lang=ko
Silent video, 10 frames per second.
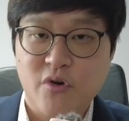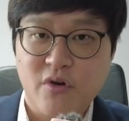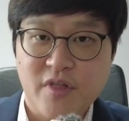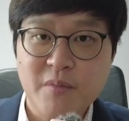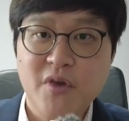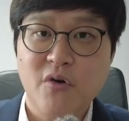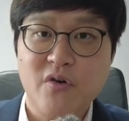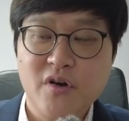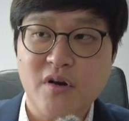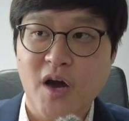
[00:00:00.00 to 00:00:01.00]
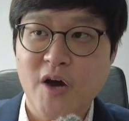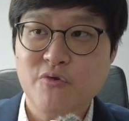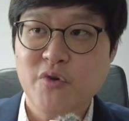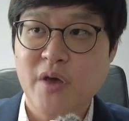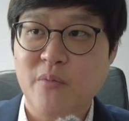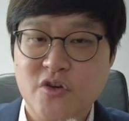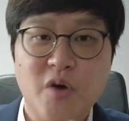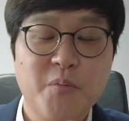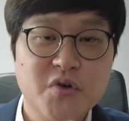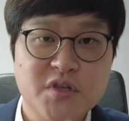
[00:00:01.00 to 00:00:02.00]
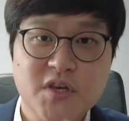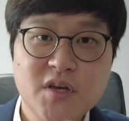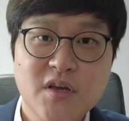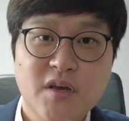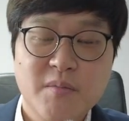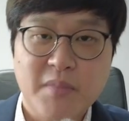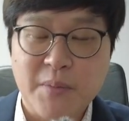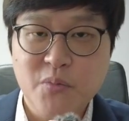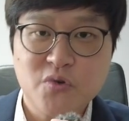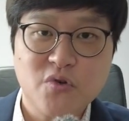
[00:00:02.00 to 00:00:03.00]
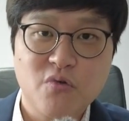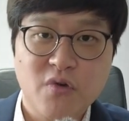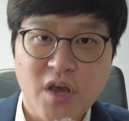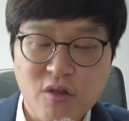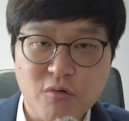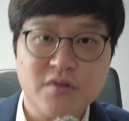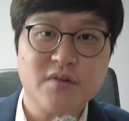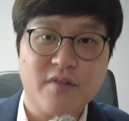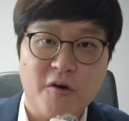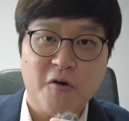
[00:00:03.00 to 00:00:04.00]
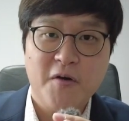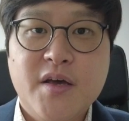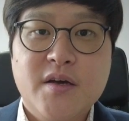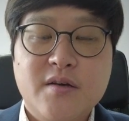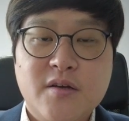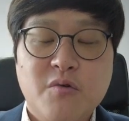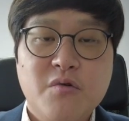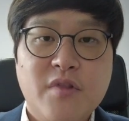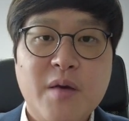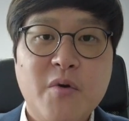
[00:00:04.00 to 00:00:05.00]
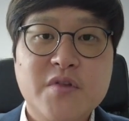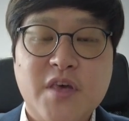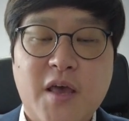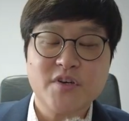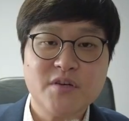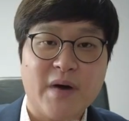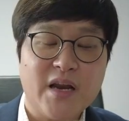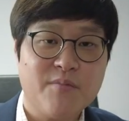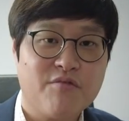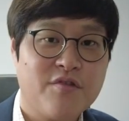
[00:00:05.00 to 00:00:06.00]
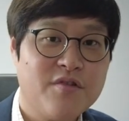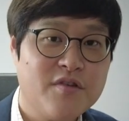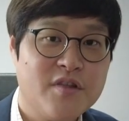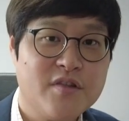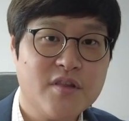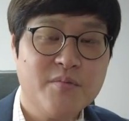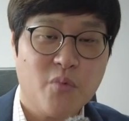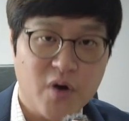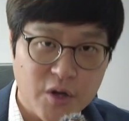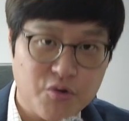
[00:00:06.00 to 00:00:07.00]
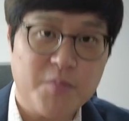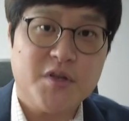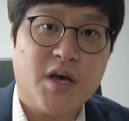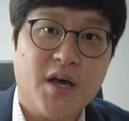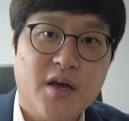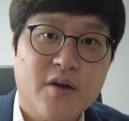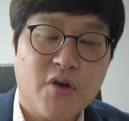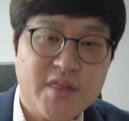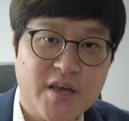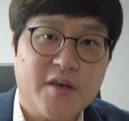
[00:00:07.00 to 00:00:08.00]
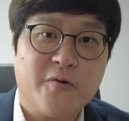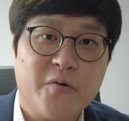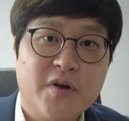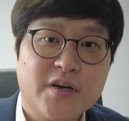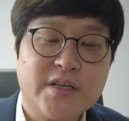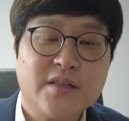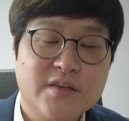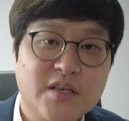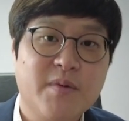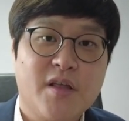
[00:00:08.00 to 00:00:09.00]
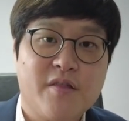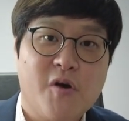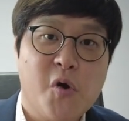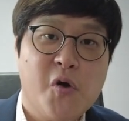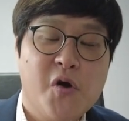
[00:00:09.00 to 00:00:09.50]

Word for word: 거의 3개월을 하루에 10번씩 반복적으로 계속 들으세요. 그리고 세 번째, 그 말이 무슨 뜻인지는 몰라도 됩니다. 괜찮아요. 그냥 듣기만 하세요.